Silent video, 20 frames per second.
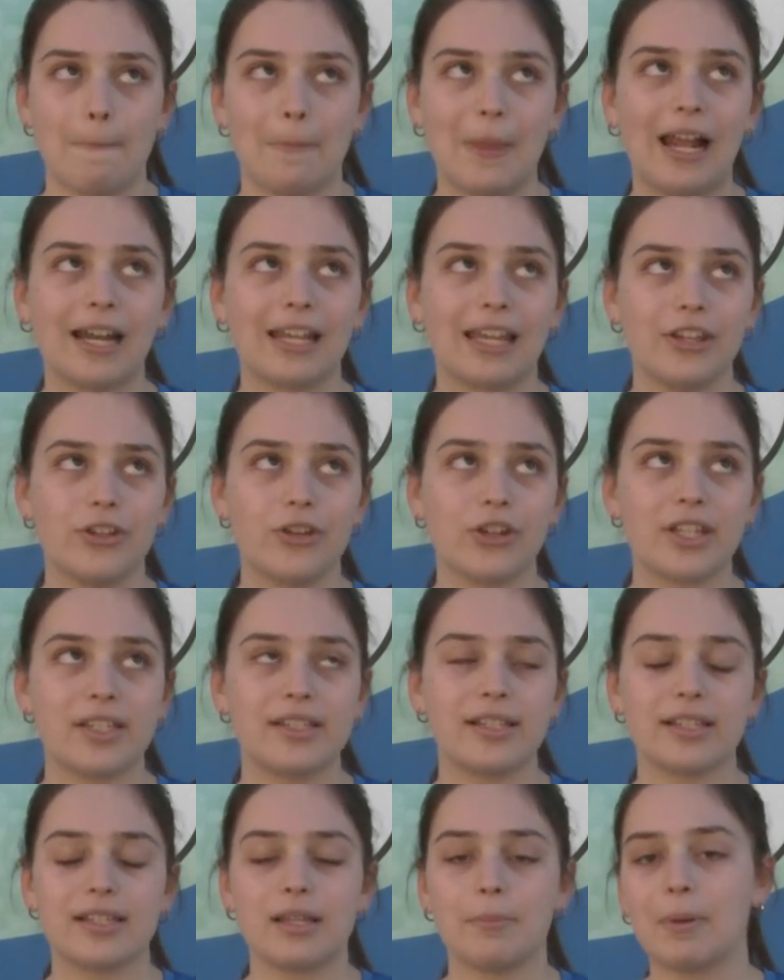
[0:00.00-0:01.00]
al que yo
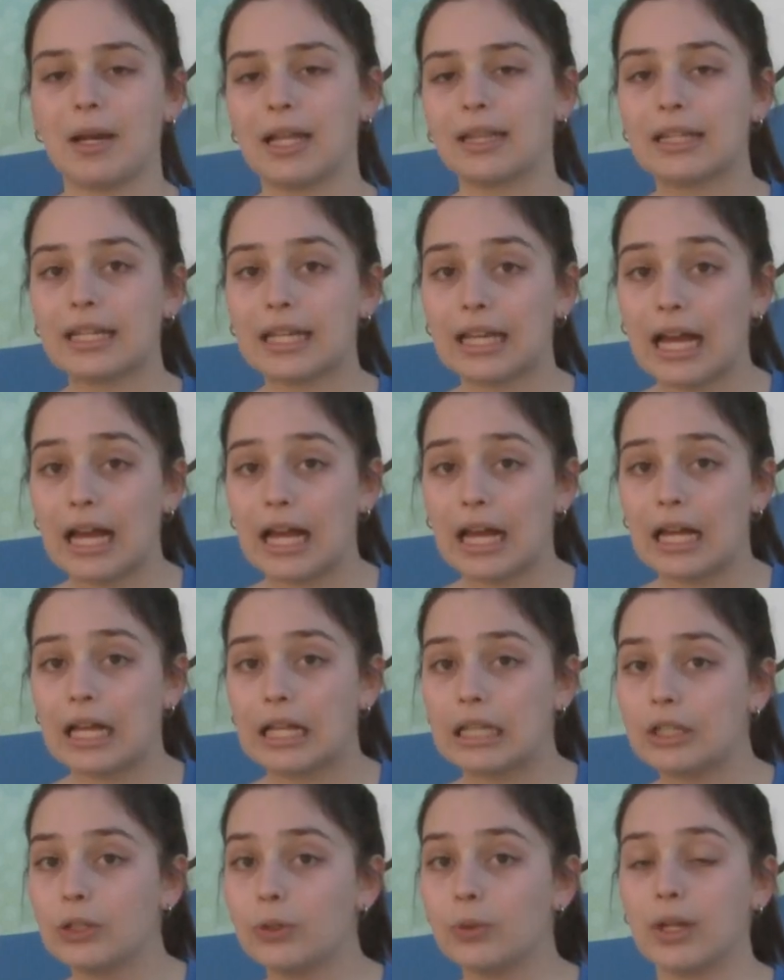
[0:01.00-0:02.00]
quisiese
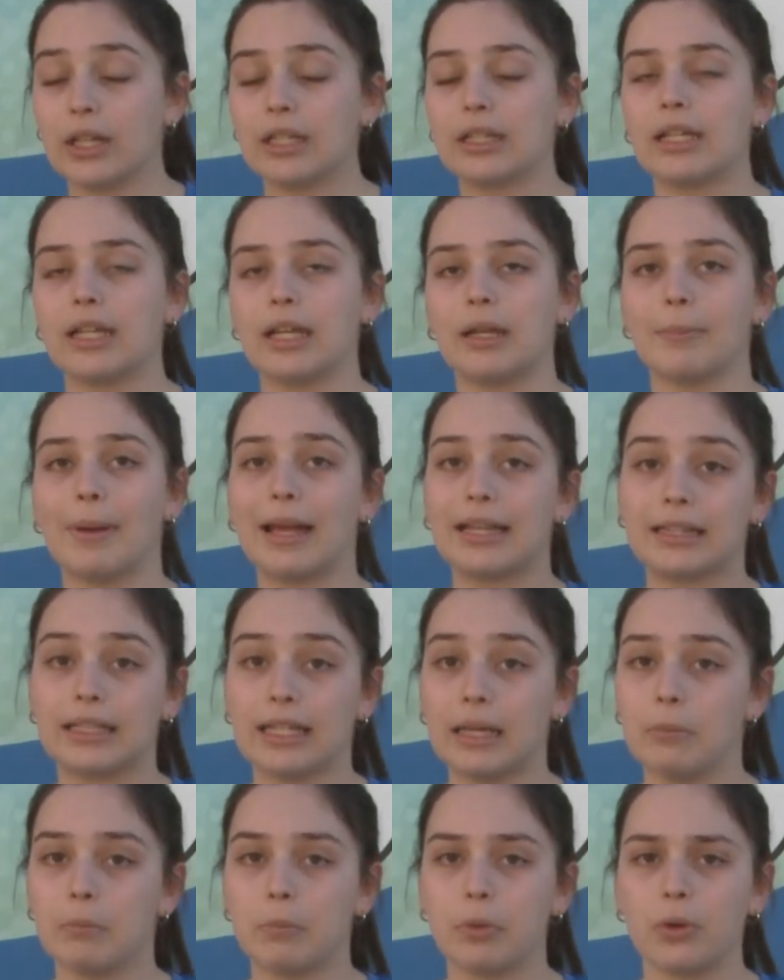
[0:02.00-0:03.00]
practicar durante más
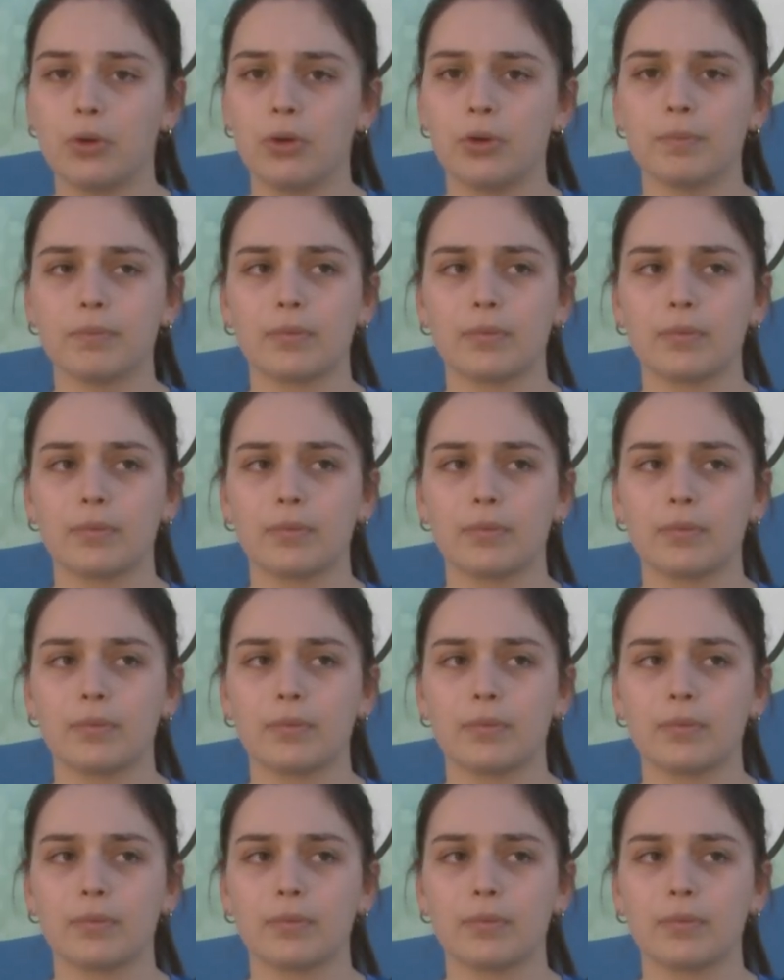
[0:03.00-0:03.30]
tiempo.